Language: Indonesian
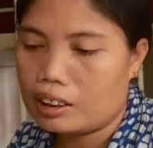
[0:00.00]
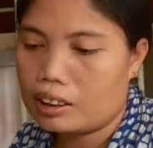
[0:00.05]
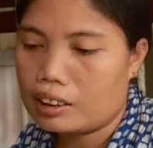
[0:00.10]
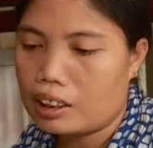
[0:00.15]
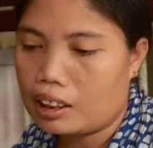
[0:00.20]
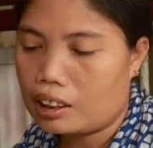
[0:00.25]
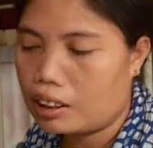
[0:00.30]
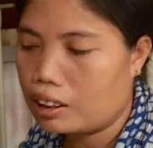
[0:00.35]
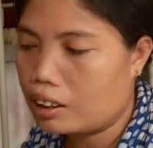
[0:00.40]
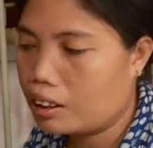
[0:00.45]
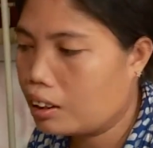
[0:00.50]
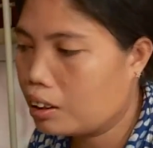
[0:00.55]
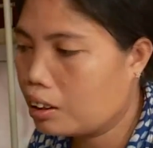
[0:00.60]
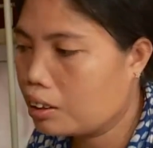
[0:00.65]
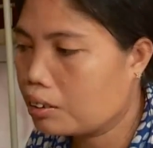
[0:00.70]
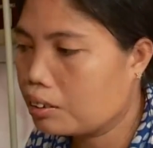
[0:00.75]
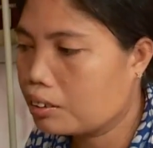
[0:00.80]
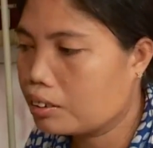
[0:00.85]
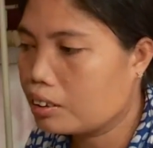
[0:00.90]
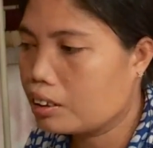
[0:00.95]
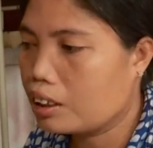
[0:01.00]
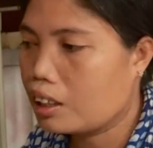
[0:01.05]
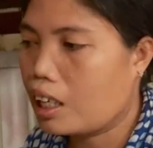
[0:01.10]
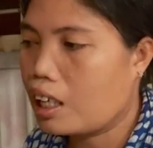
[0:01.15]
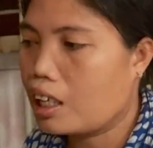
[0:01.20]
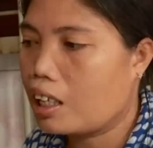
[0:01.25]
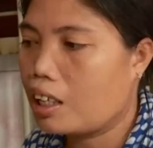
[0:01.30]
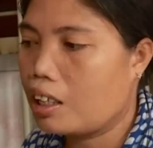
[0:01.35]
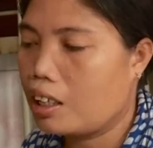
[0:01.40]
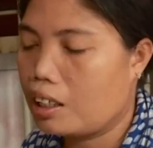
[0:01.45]
ini sakit
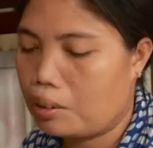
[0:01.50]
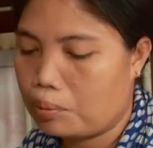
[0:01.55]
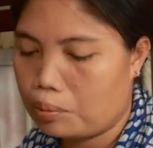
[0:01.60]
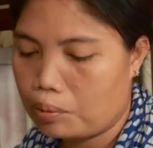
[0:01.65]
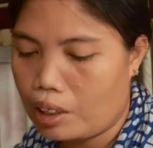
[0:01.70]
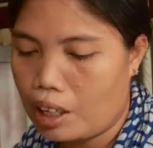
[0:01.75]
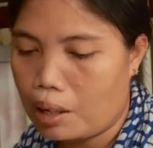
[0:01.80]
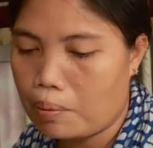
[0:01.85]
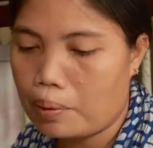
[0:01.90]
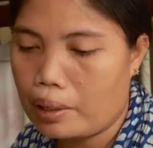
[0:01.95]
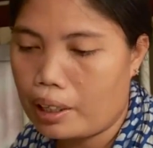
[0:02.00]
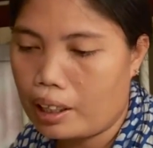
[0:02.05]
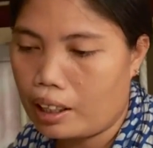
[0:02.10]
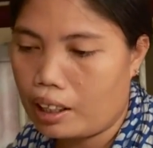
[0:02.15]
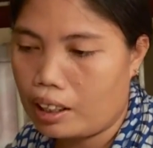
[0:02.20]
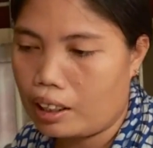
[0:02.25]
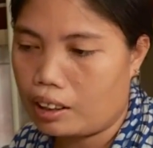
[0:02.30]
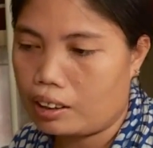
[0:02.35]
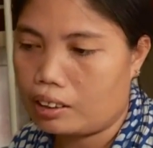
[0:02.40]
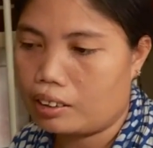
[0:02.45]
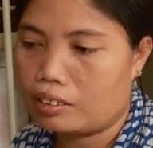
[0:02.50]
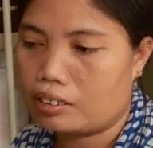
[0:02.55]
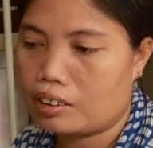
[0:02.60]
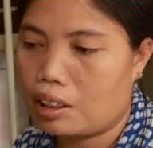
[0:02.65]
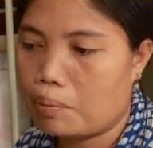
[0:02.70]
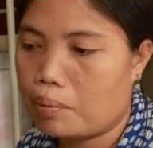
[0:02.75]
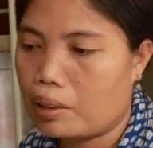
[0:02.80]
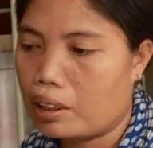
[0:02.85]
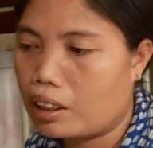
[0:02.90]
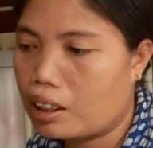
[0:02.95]
diare, mentaber,
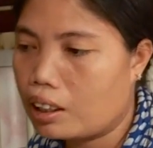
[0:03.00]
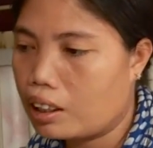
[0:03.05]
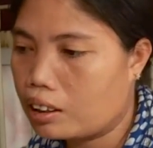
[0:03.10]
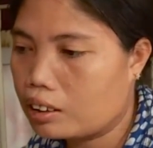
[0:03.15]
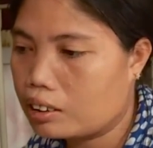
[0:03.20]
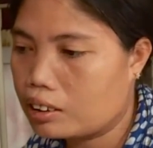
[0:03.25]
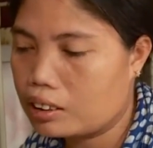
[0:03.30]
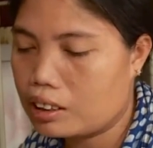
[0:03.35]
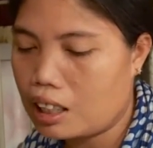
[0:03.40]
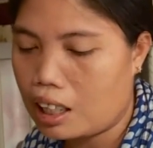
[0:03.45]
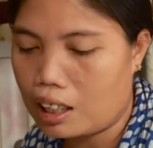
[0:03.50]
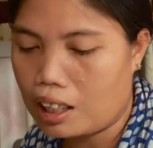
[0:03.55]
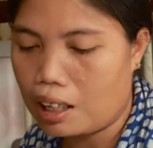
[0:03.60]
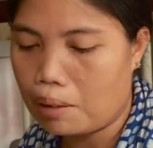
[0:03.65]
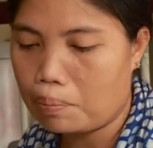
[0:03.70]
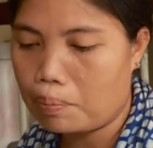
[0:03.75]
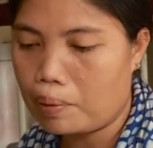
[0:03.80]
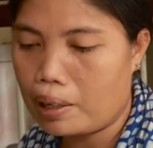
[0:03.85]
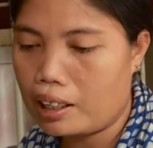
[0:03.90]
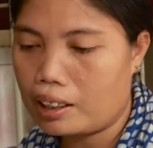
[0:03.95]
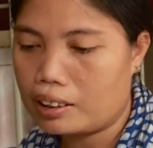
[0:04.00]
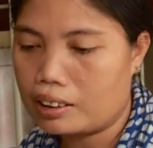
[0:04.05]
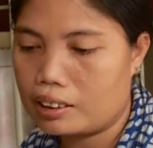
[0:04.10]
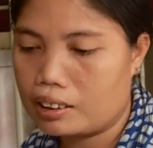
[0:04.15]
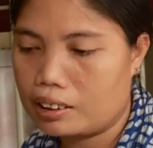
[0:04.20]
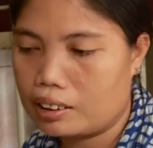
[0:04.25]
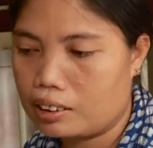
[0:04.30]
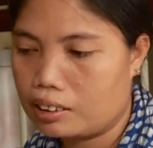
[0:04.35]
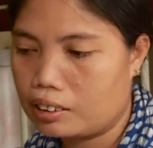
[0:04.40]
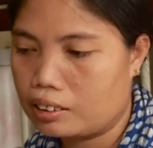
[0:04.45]
sama sesak
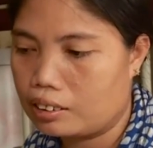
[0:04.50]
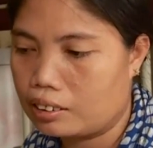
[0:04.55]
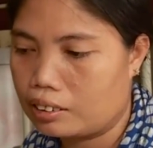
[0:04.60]
nafas.